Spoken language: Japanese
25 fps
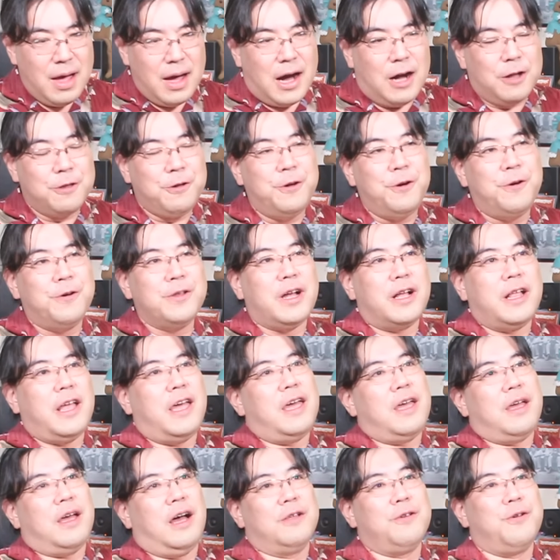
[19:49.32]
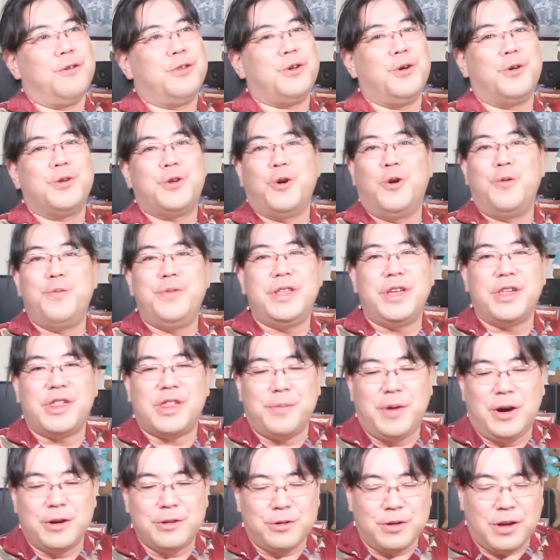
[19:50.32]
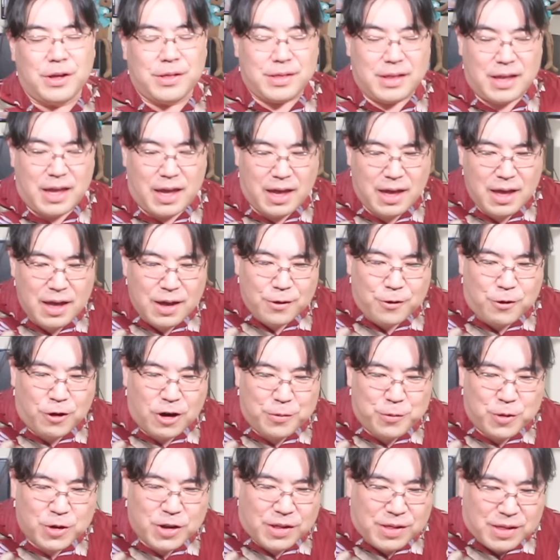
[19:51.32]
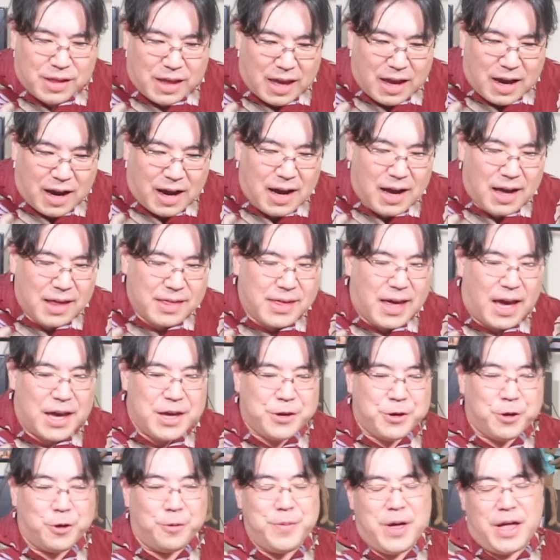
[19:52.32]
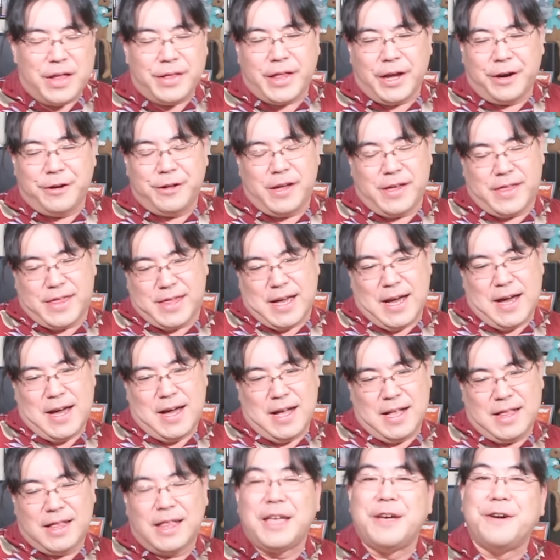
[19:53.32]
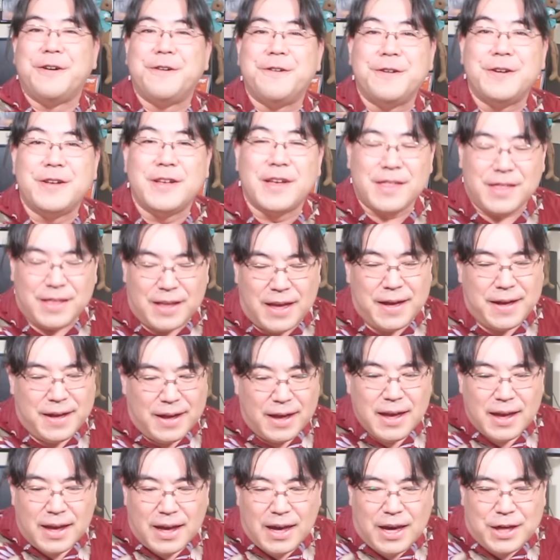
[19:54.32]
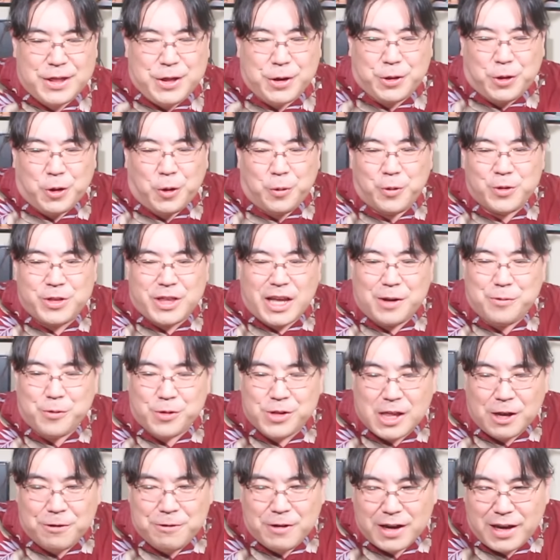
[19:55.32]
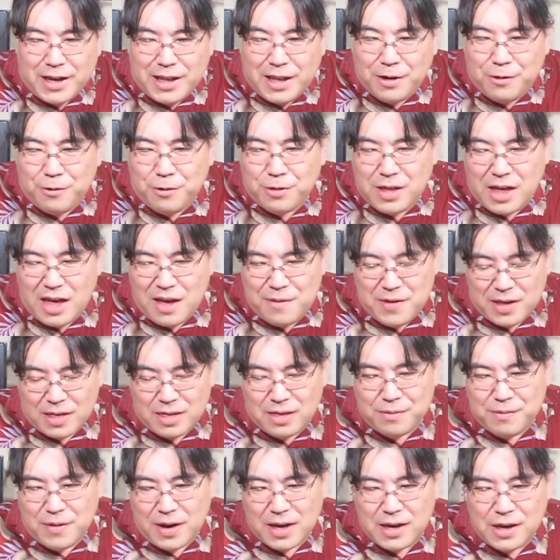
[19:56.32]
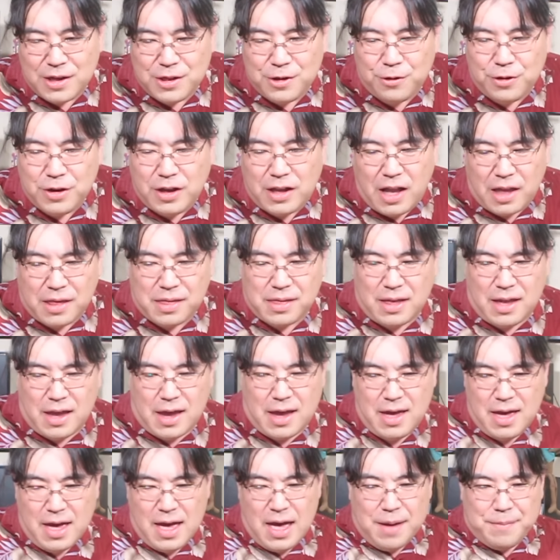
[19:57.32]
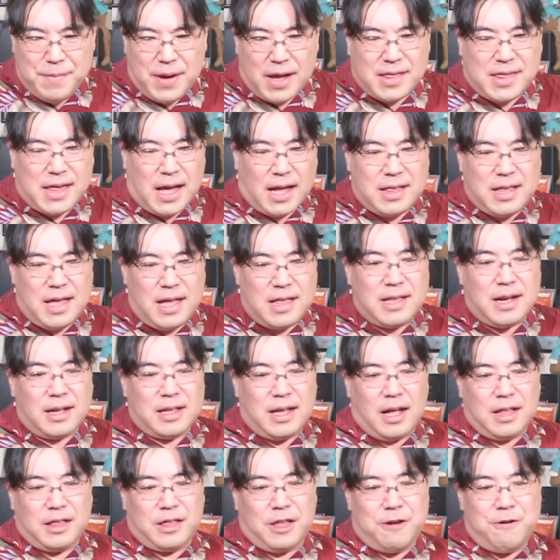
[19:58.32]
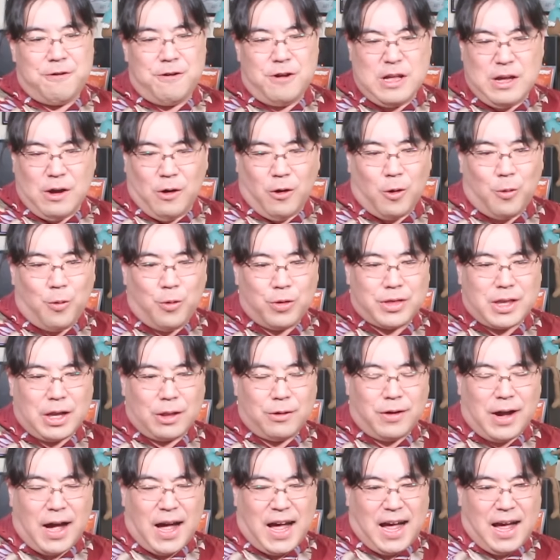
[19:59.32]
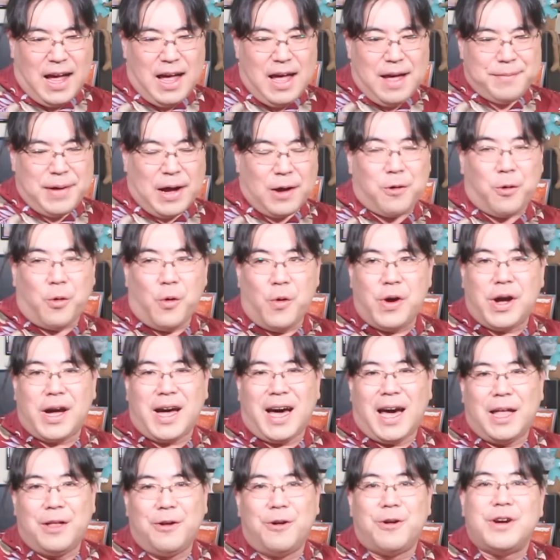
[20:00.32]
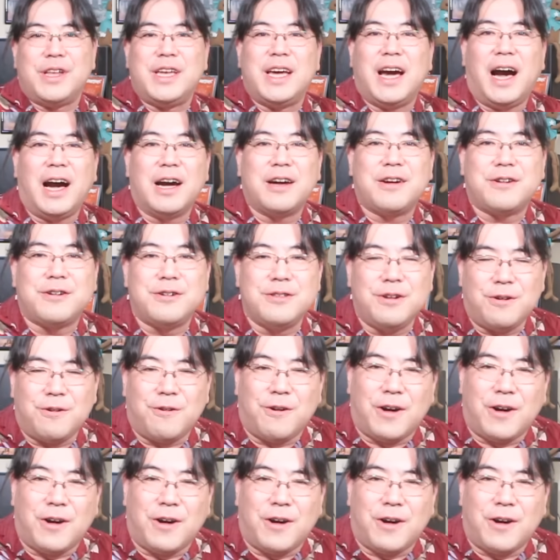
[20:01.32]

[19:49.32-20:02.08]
あのようなね、あの状況を見てしまうとですね、これもですね、あ最強メンタルですかっていうふうにですね、えちょっと思ったりもしたわけでございます。まあ非常にですね、まあ残念だなっていうふうに思ったのが、まあ今回のリハックの